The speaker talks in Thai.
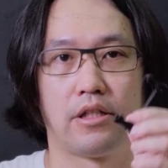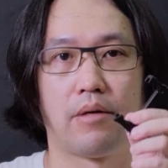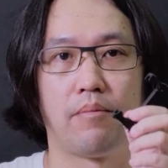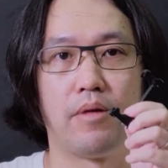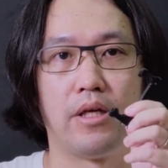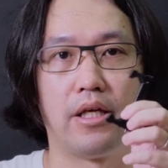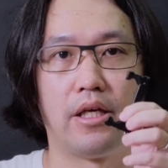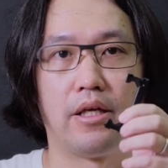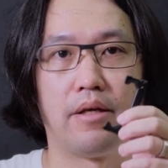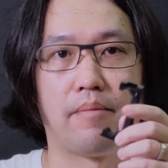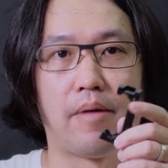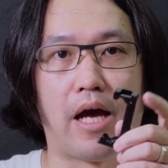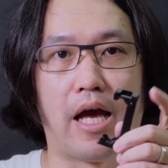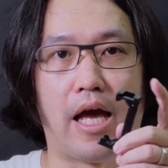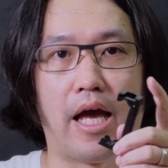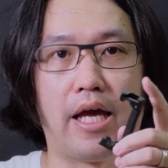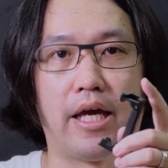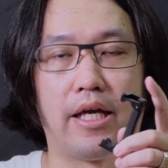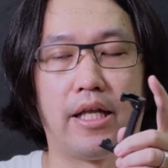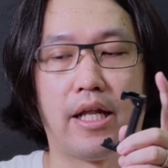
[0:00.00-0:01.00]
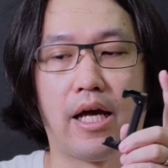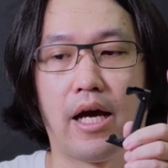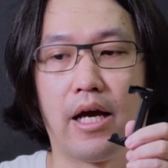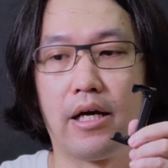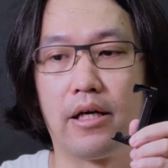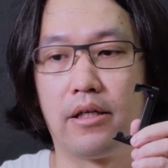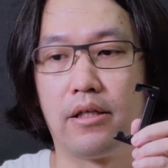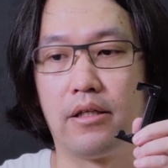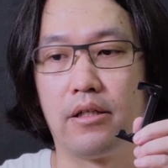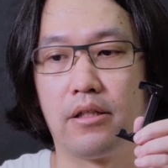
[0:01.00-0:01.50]
จะมีมาให้ทั้
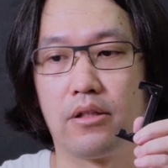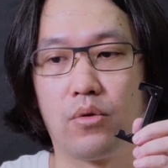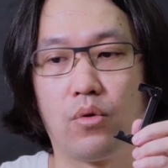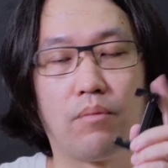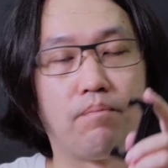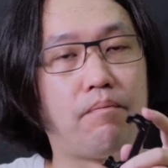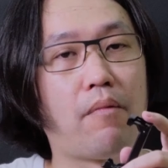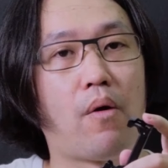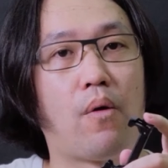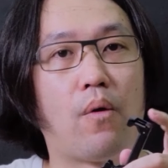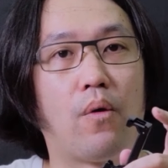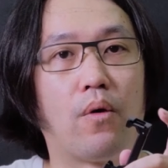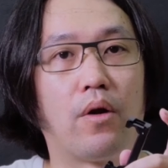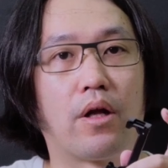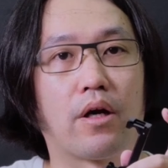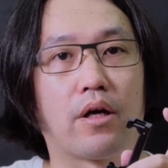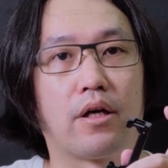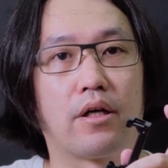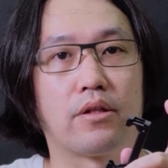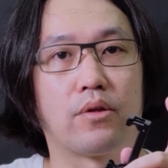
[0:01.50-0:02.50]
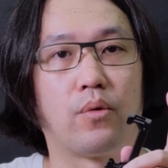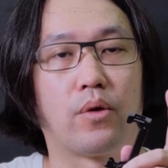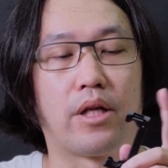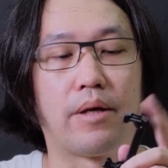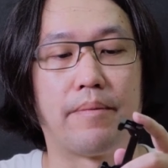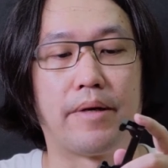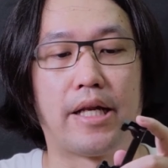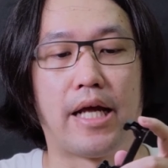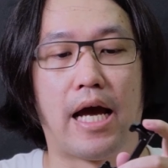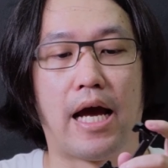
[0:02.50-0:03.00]
งตัวโปรแล้วก็ตัวธร
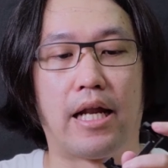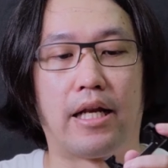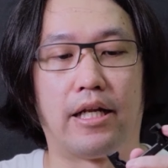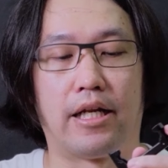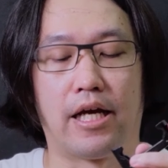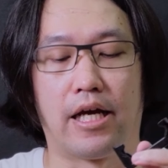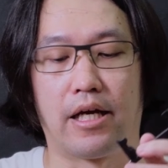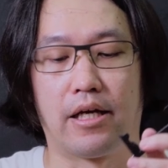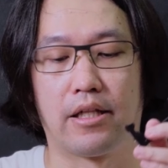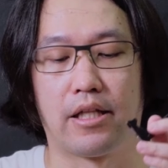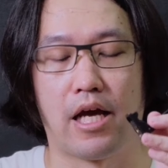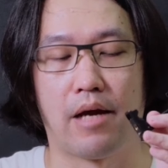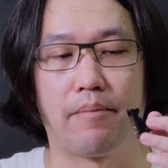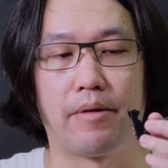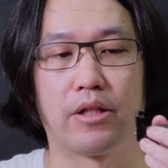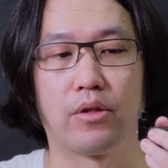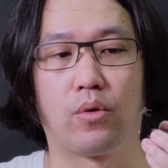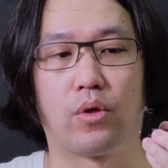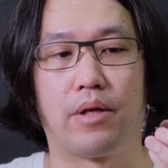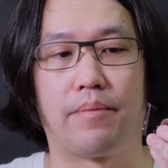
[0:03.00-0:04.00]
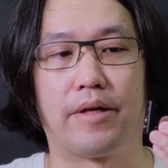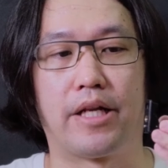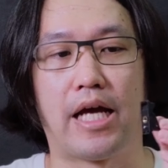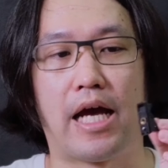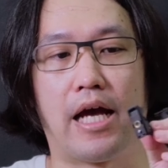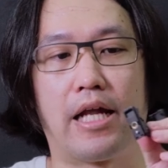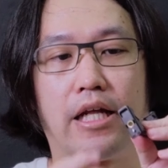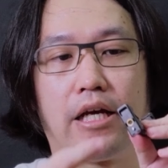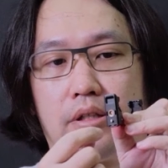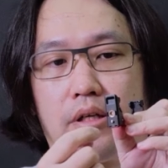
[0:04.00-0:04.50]
รมดาเลยนะถ้าเป็นตัวธรรมดา
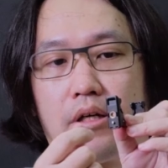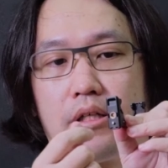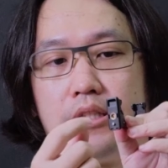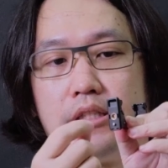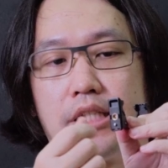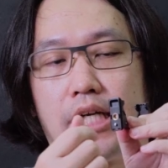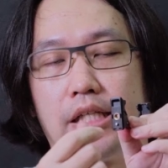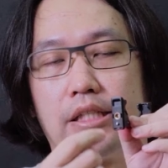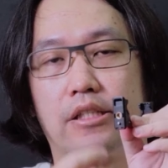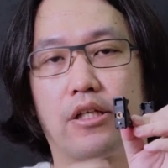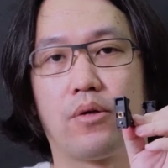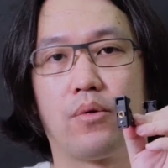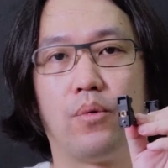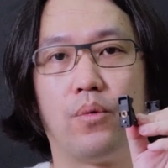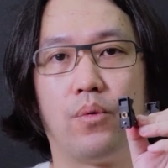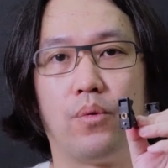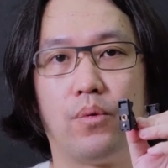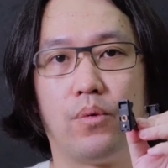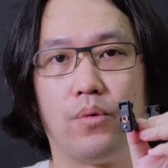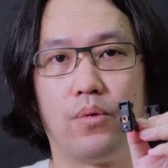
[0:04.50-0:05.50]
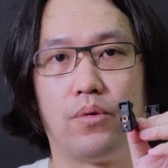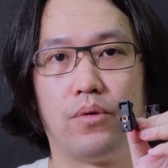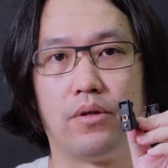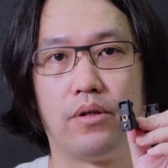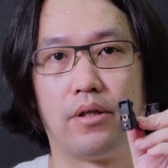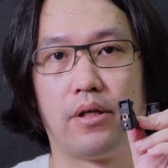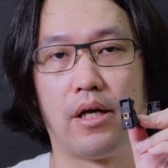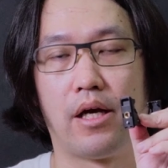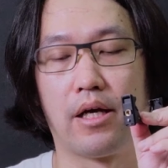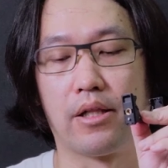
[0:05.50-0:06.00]
เนี่ยก็คือใช้สกรู
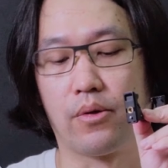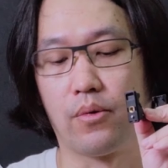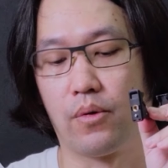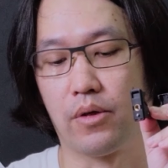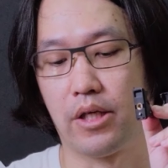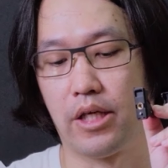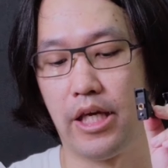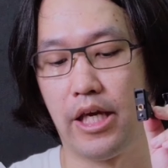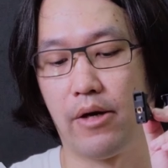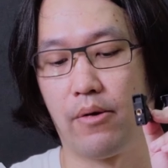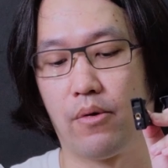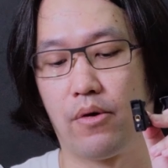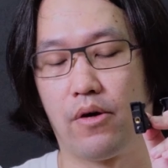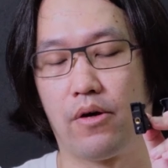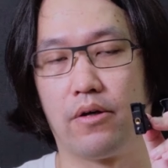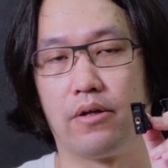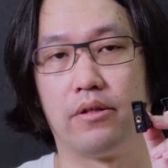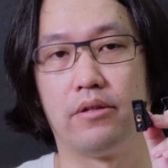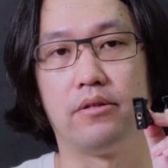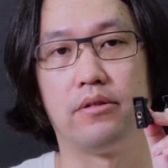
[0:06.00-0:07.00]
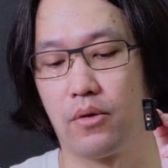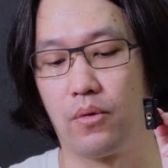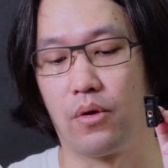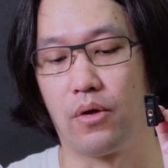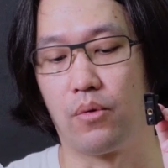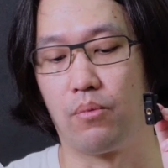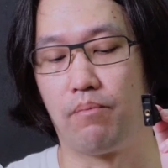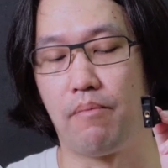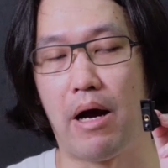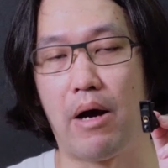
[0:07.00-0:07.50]
ตัวเกลียวของตัว
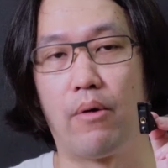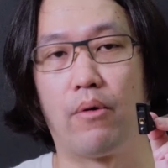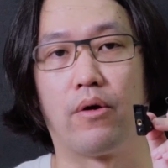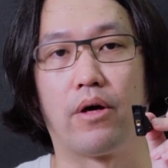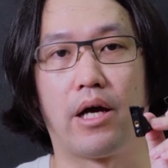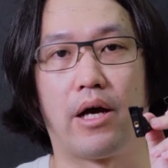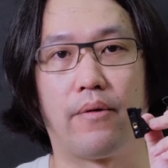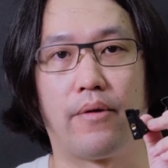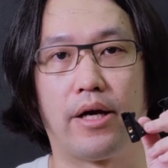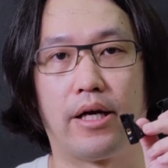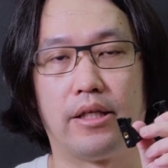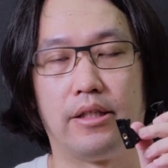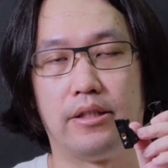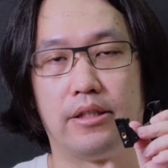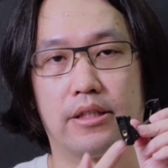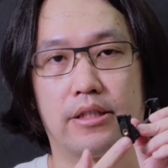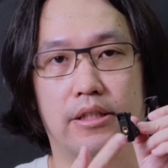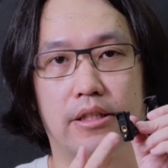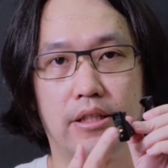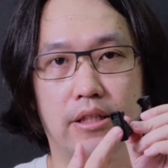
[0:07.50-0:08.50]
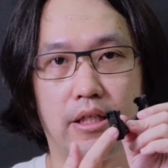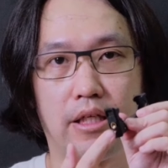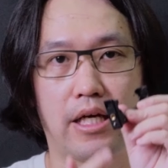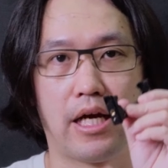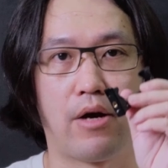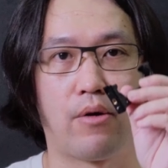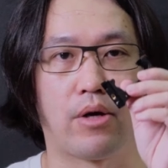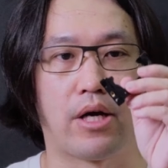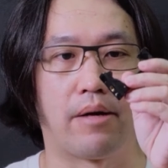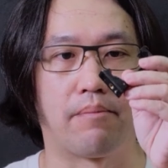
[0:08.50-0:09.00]
เมาส์ของเขาอะยึด
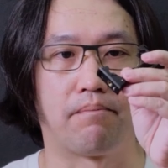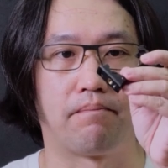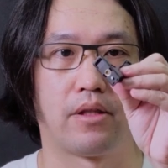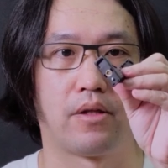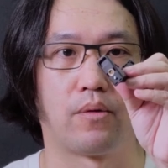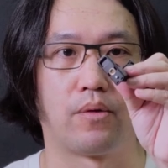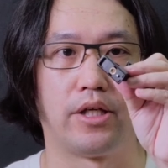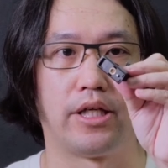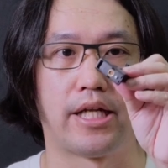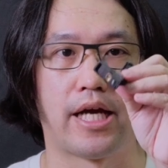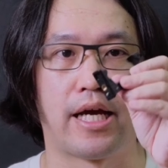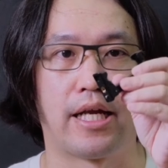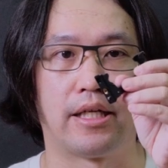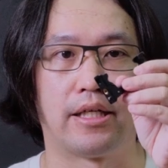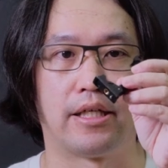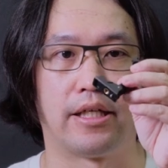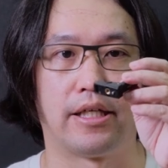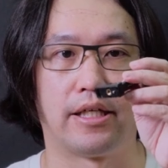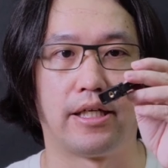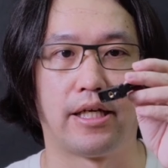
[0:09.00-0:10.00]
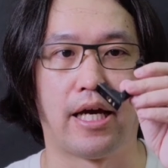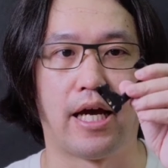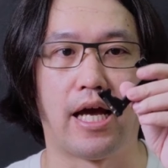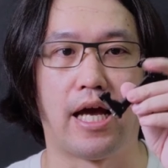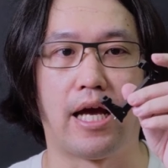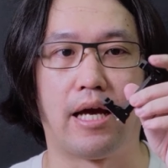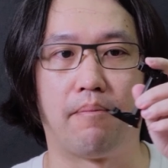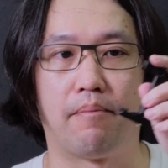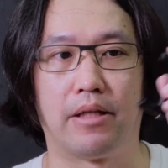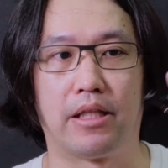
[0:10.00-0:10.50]
เข้ากับตรงนี้ได้เลยอ่า
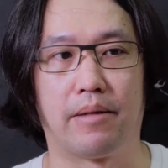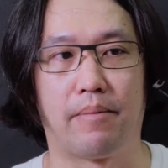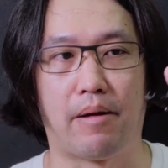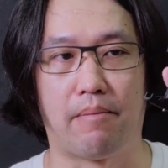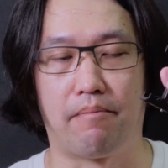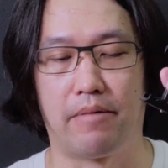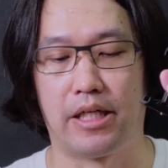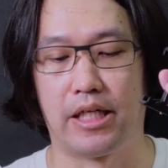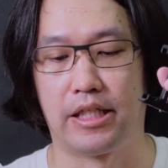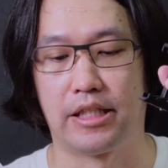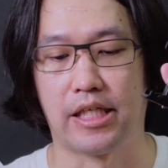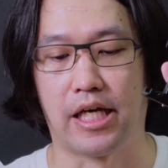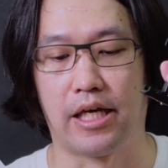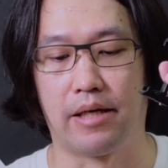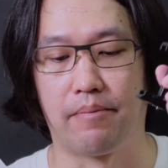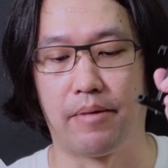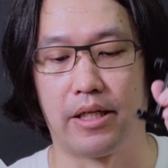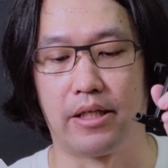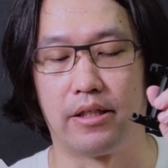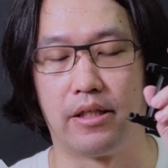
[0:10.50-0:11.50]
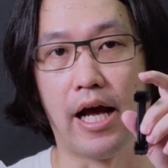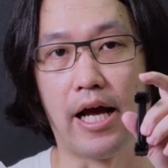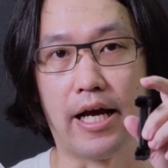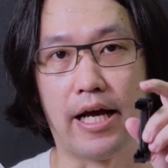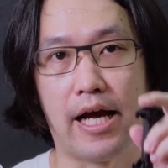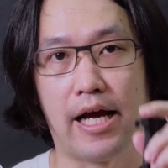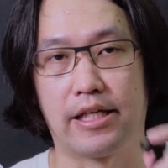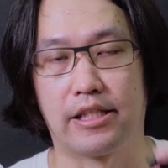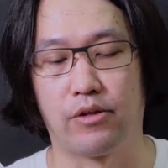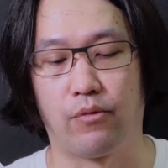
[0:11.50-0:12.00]
มันจะแบบไม่ได้ใช้เป็น
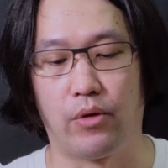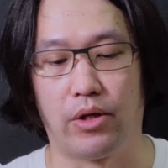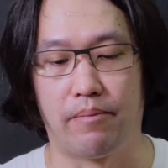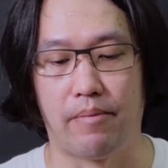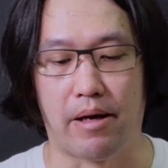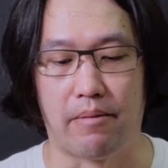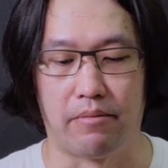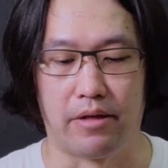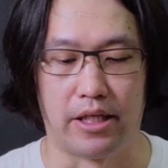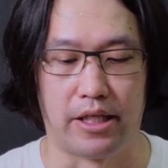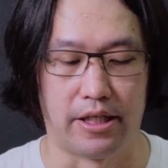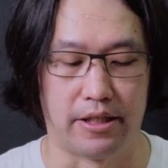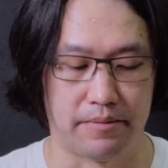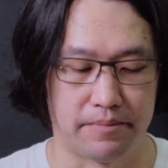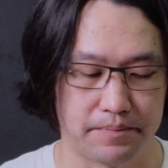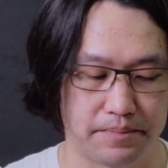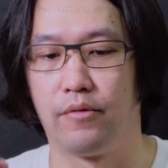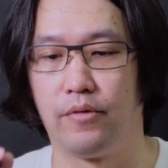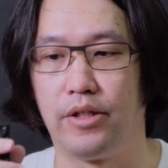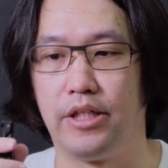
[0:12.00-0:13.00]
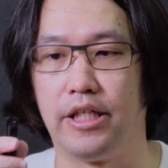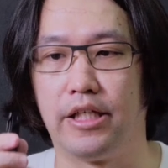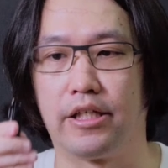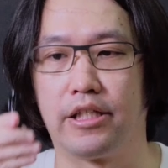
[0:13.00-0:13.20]
ค่าสวิตช์แบบนี้วิธี